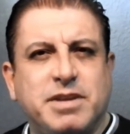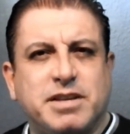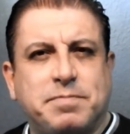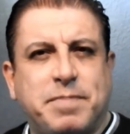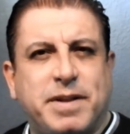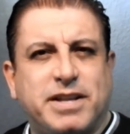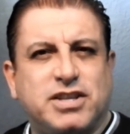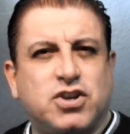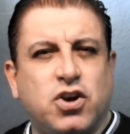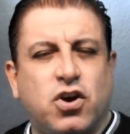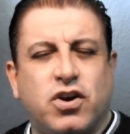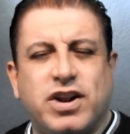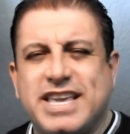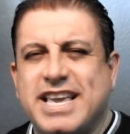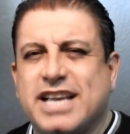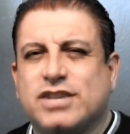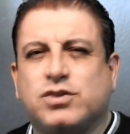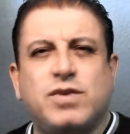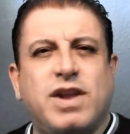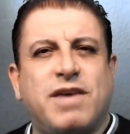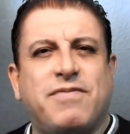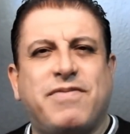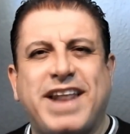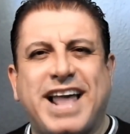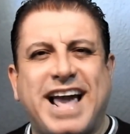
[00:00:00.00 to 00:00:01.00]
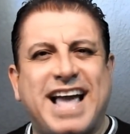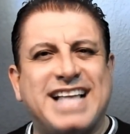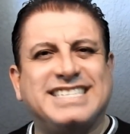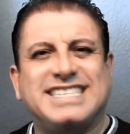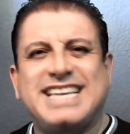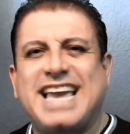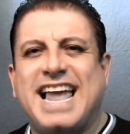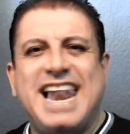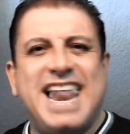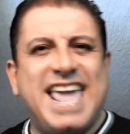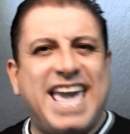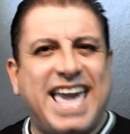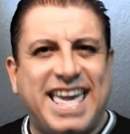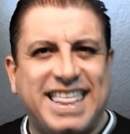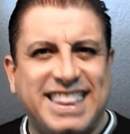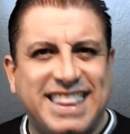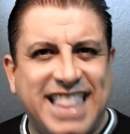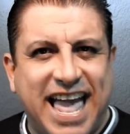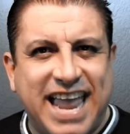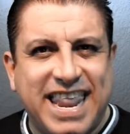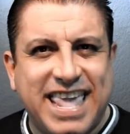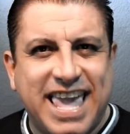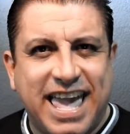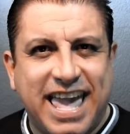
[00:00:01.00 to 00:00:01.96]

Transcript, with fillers: expresión y es una fragancia legendaria.